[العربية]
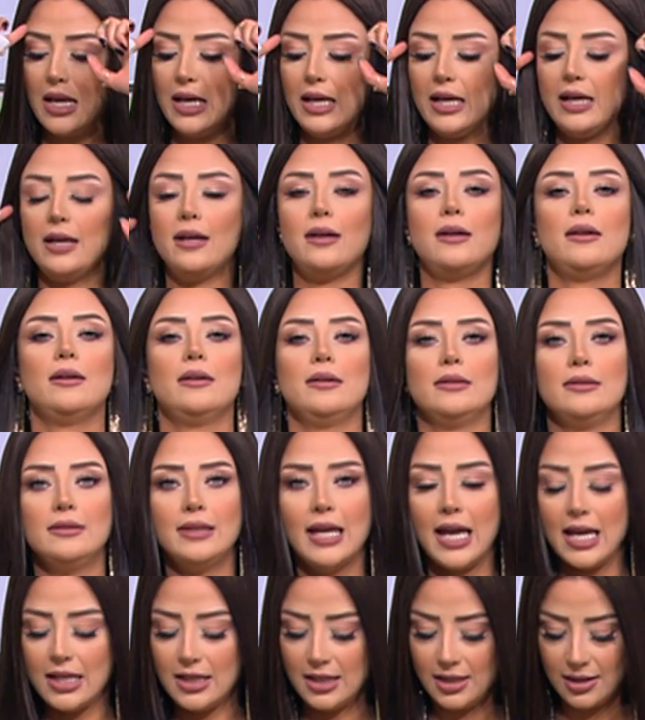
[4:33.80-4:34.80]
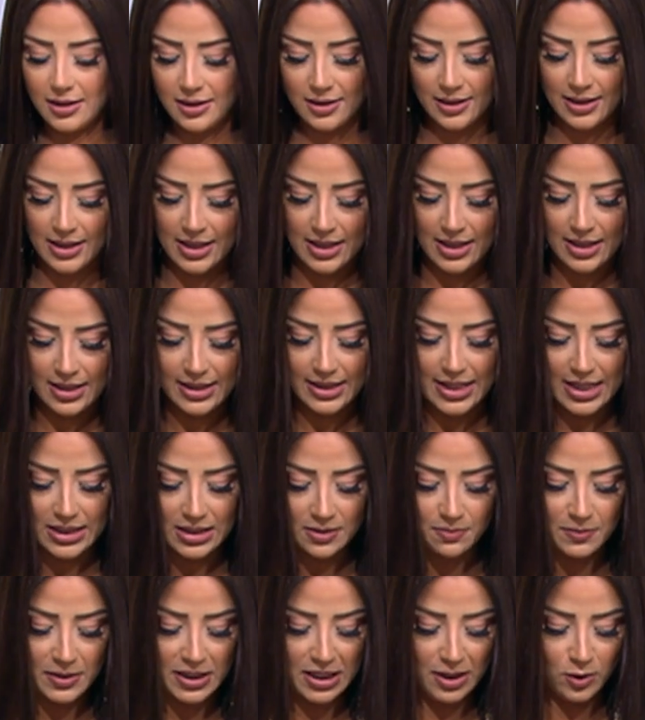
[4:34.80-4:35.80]
آه تاني
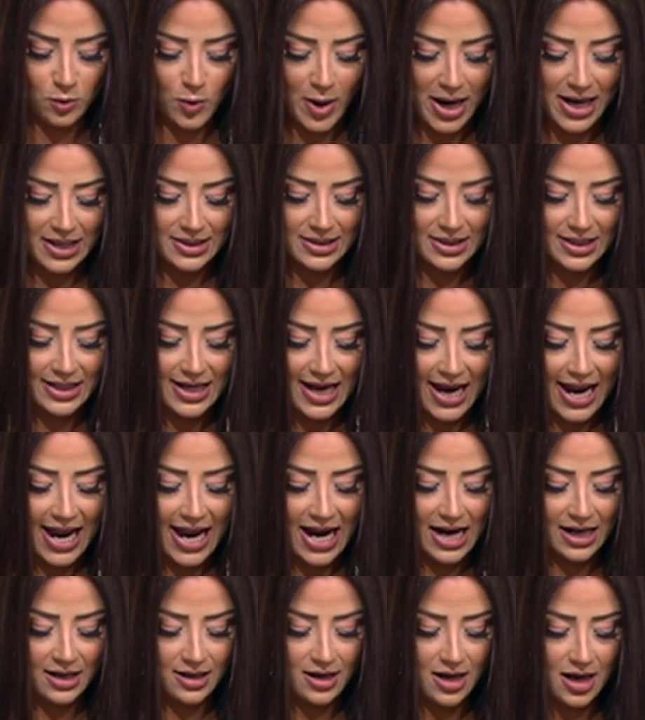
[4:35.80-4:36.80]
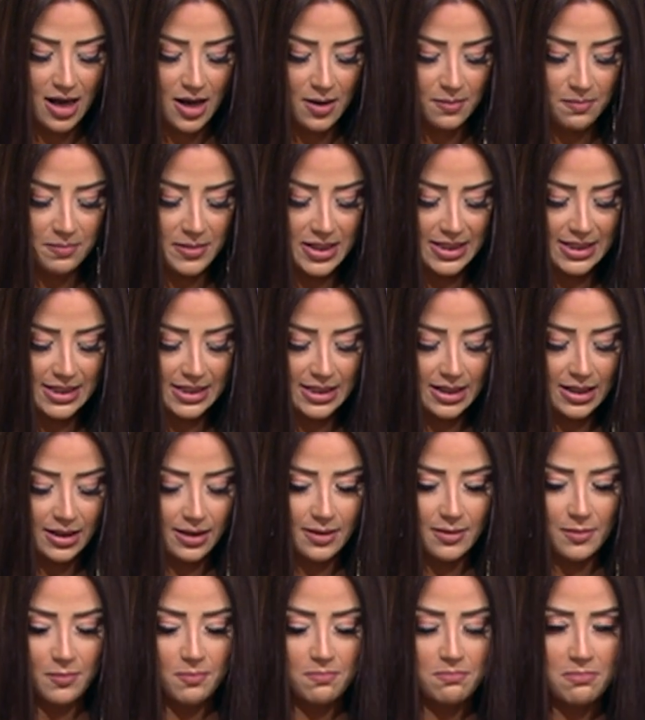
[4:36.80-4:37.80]
ياسمين ورد ريحان
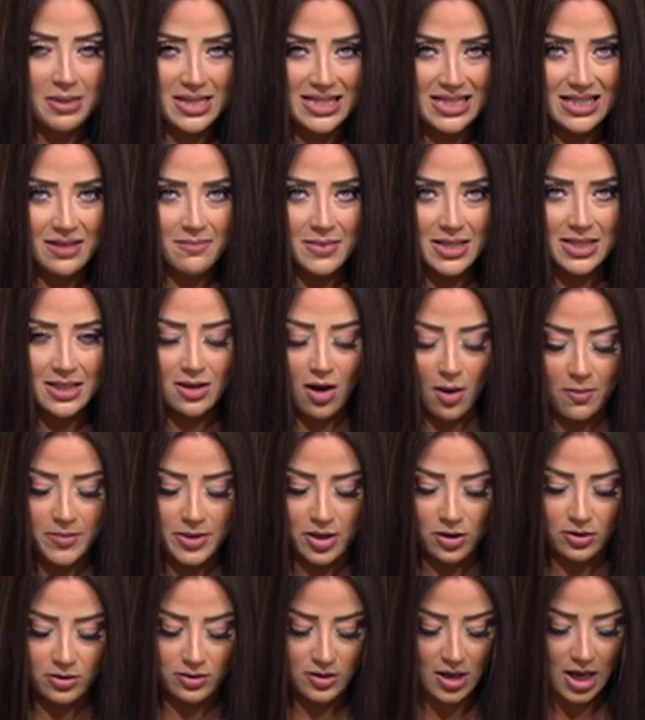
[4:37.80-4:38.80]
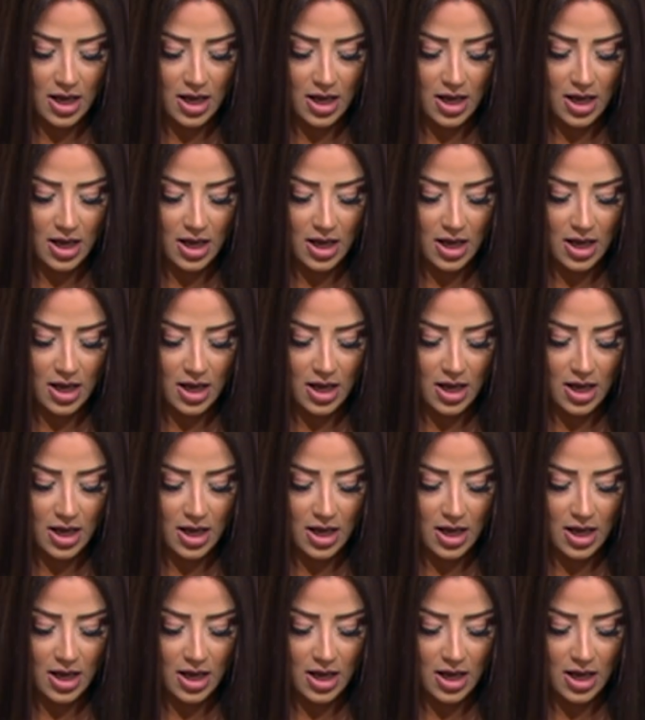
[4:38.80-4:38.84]
مسك بس مسك ابيض